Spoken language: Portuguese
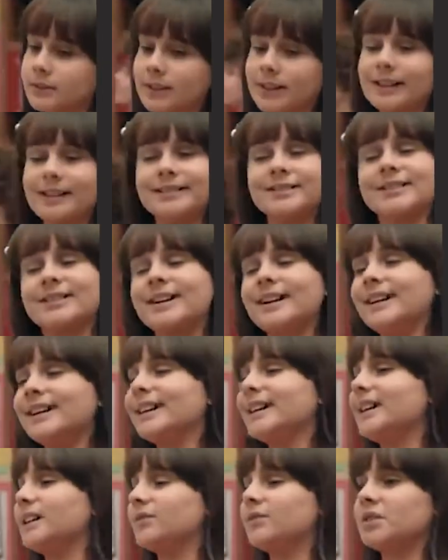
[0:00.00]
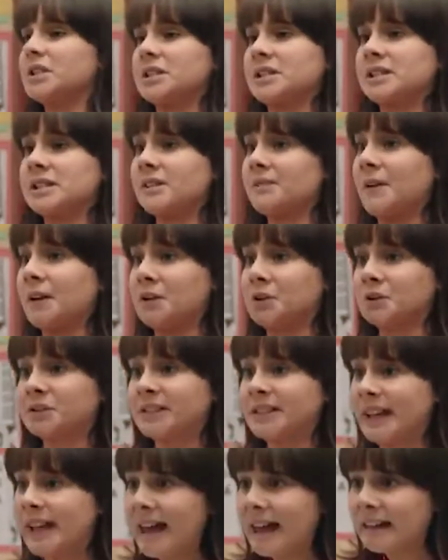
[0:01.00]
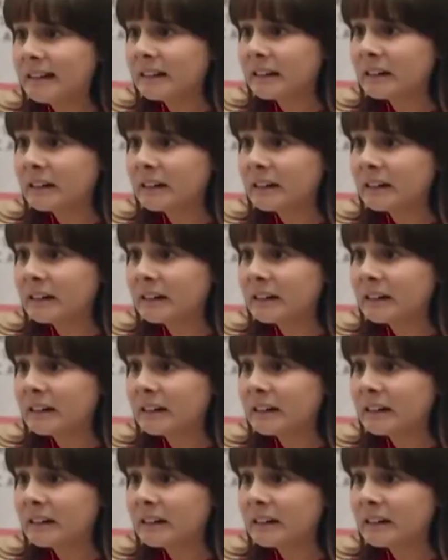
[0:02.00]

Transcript: voando e você vai o quê?